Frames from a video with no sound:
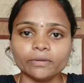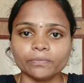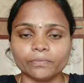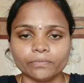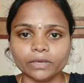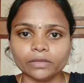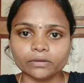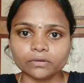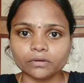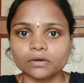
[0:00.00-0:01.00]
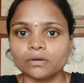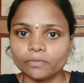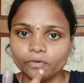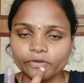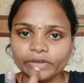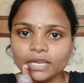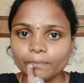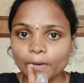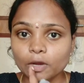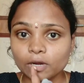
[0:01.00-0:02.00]
అండ్ మీరు ఒకవేళ
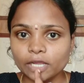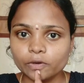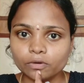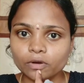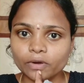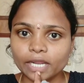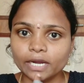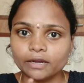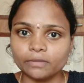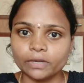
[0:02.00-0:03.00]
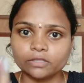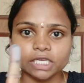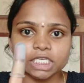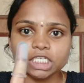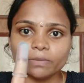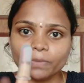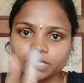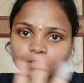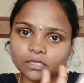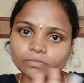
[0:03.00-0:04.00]
పగుళ్ళు ఎక్కువగా ఉన్నాయంటే మాత్రం ఈ స్టెప్
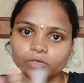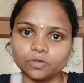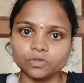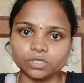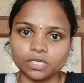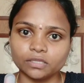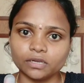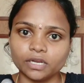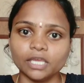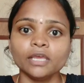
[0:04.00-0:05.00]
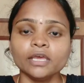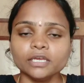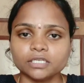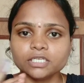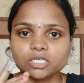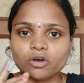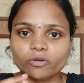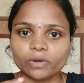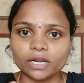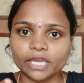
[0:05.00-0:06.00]
అస్సలు మీరు యూజ్ చేయొద్దండి జస్ట్
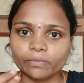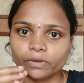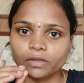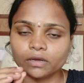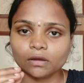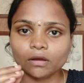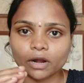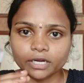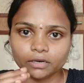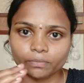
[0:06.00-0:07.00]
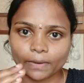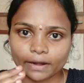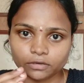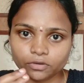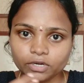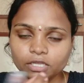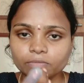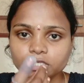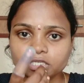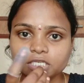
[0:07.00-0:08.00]
నార్మల్గా ఏమైనా కాటన్ ప్యాడ్ తోటి
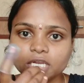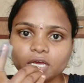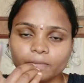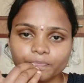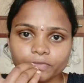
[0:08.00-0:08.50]
జస్ట్ ఇలా